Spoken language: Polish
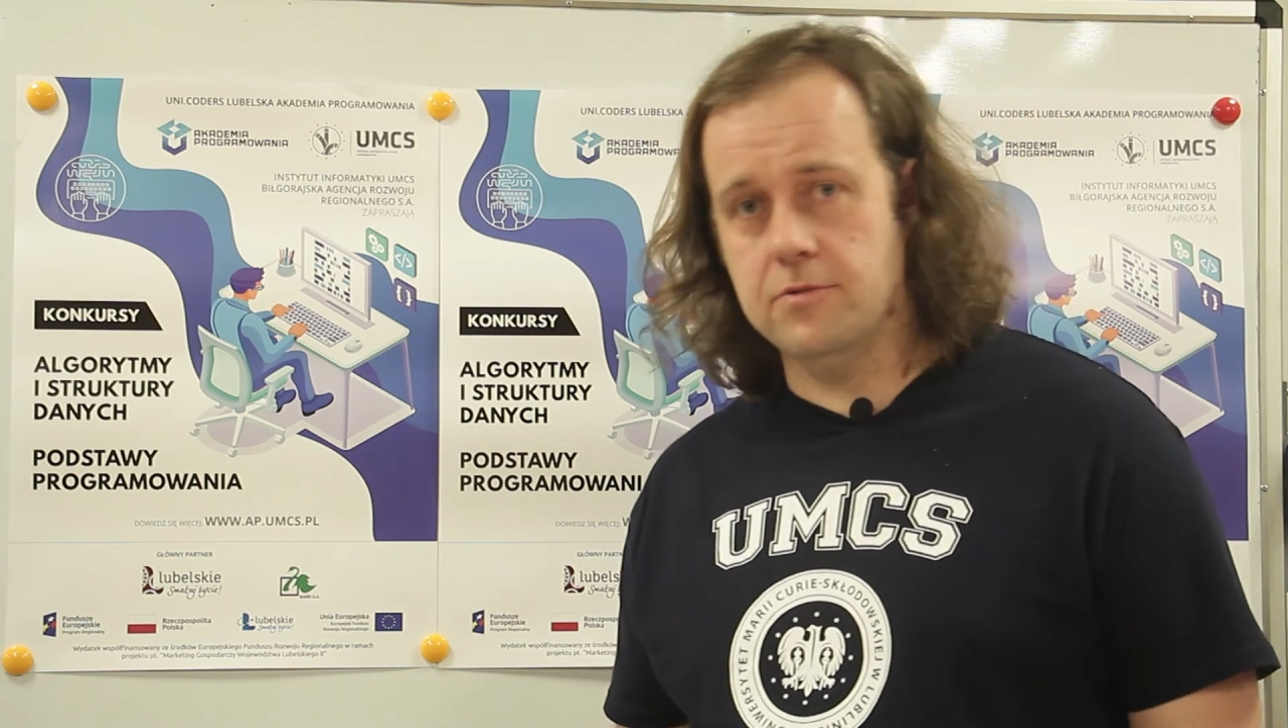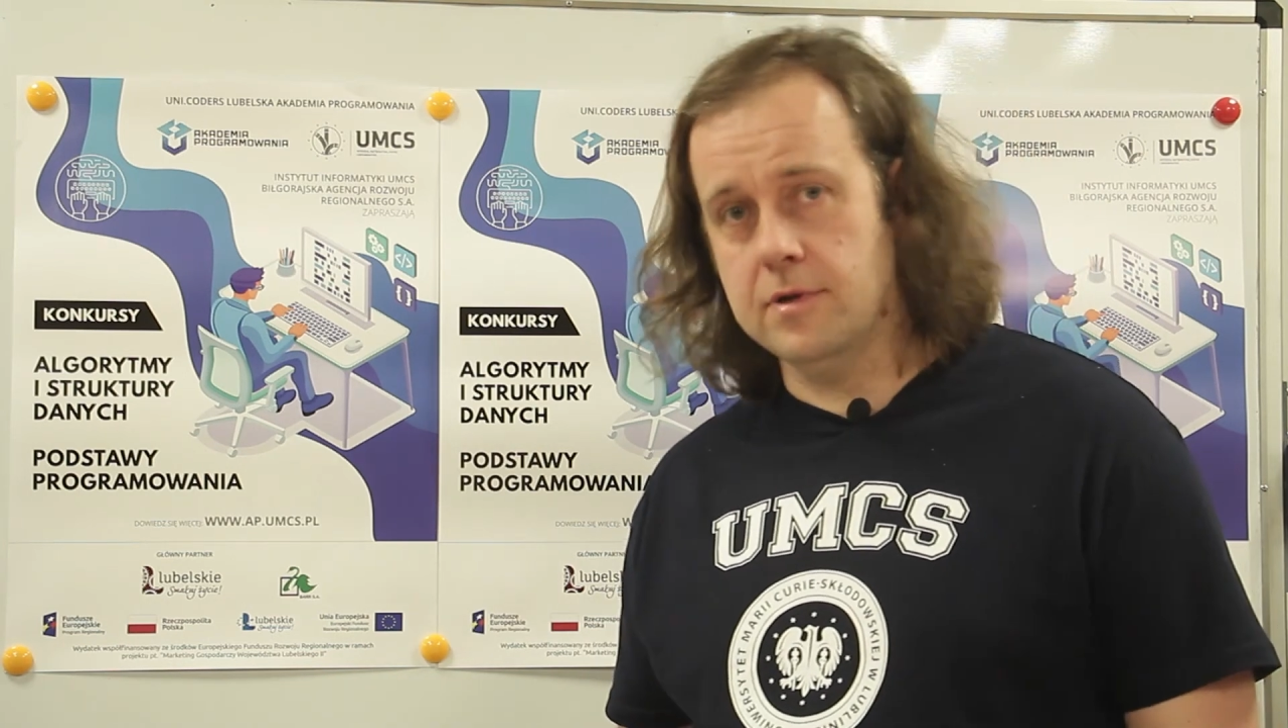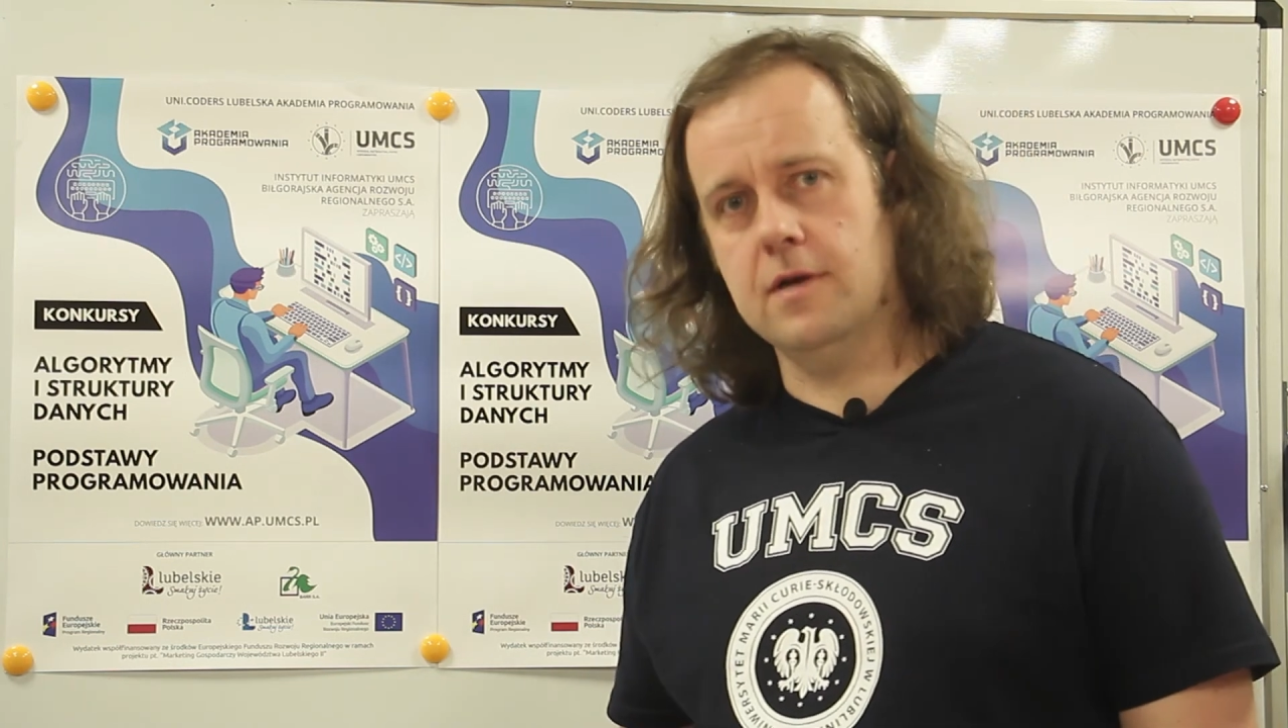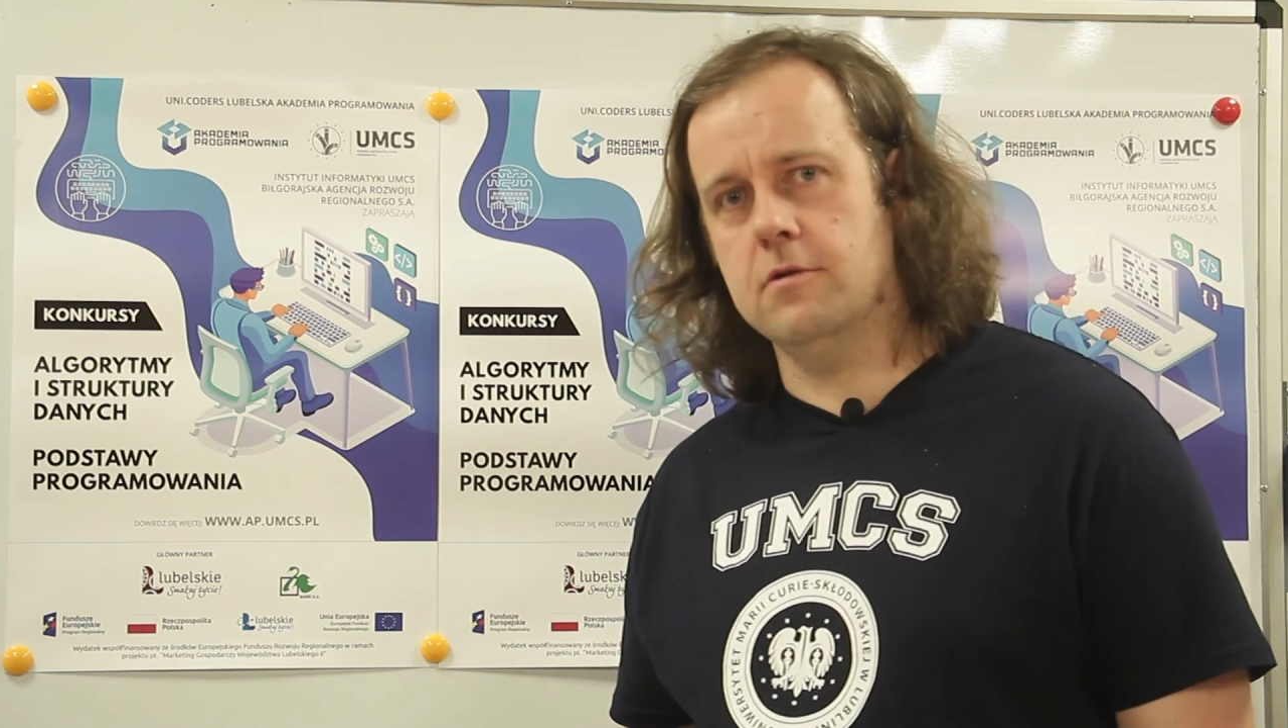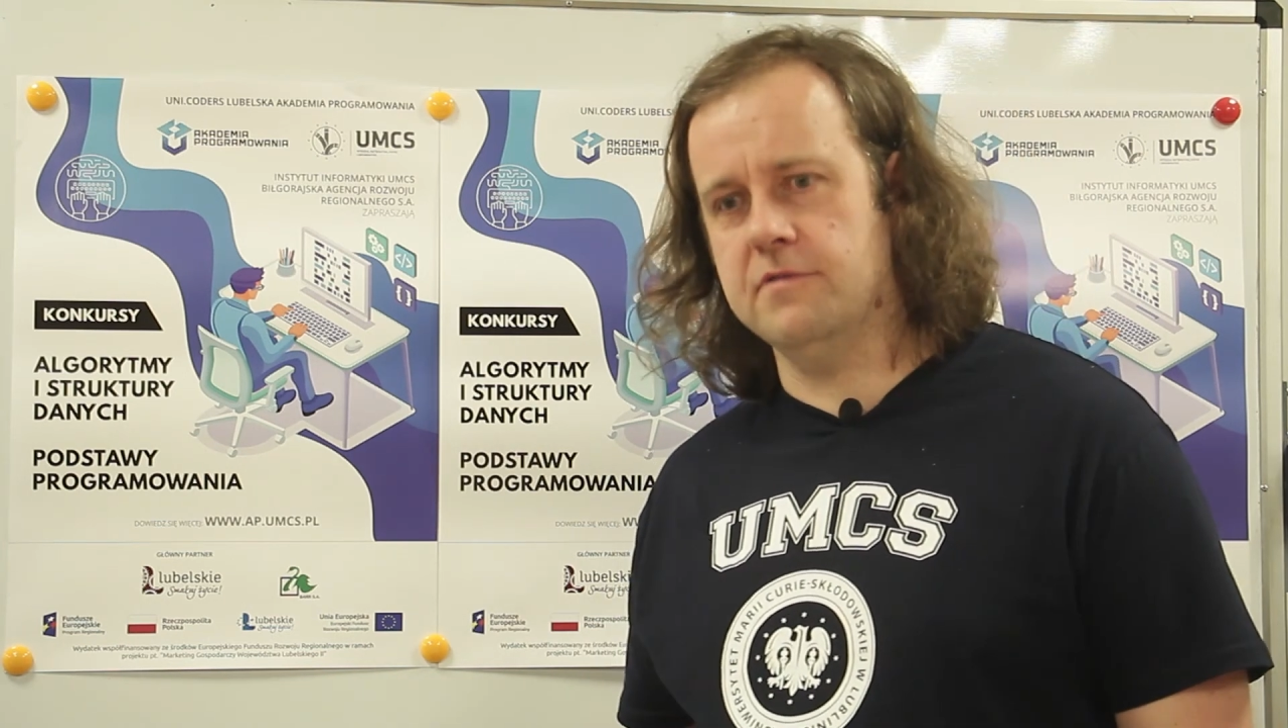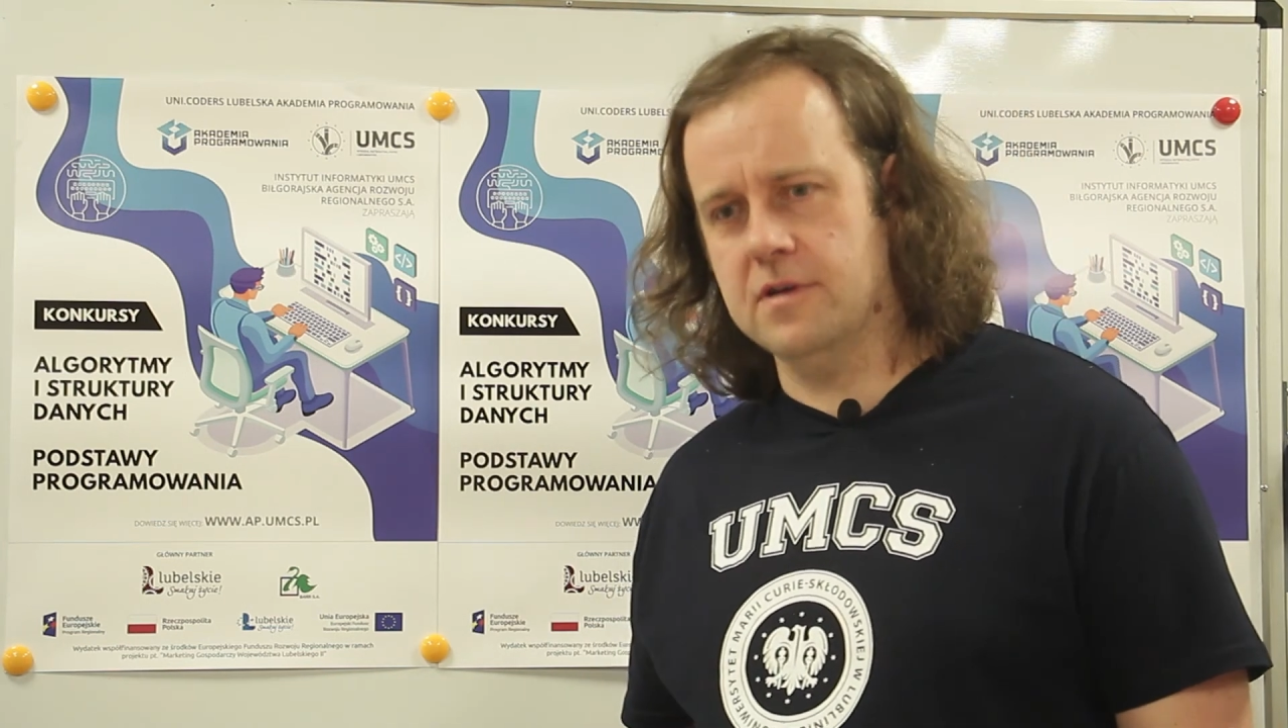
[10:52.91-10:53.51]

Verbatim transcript: drugiego